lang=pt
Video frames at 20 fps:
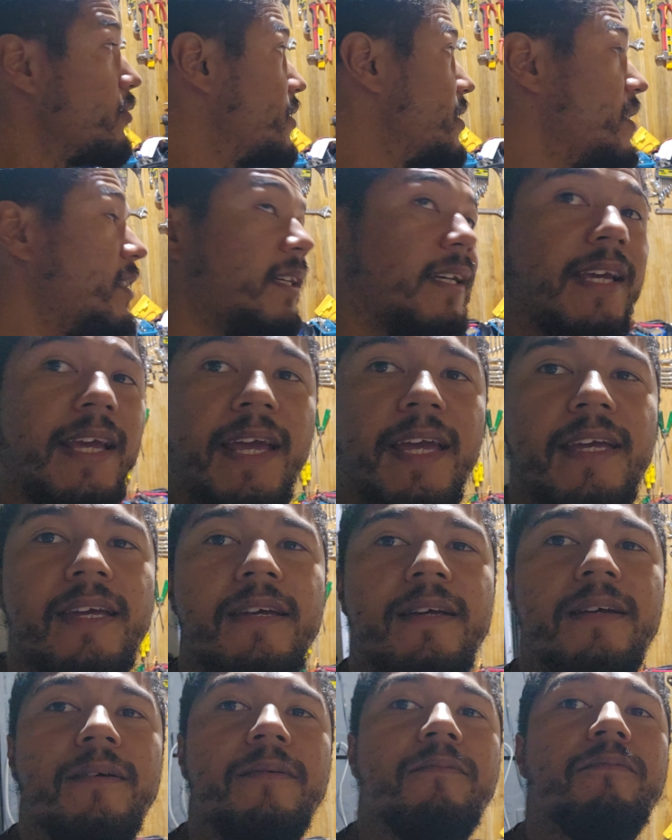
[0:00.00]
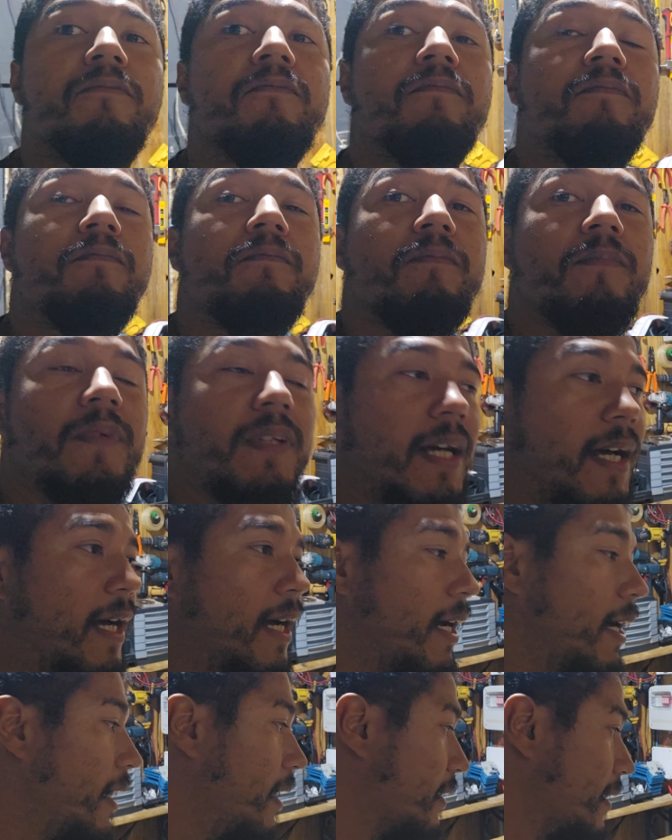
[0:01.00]
eu desliguei
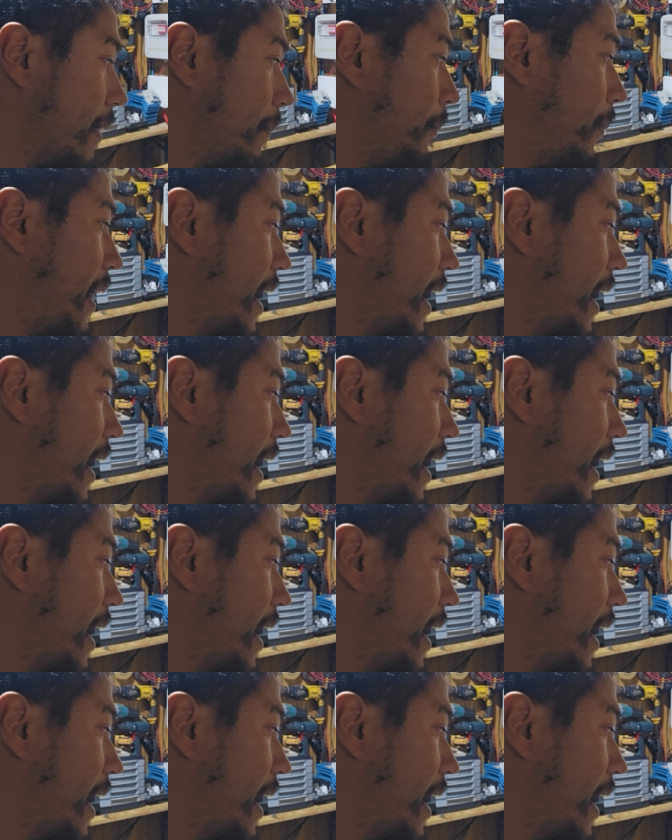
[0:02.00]
da, da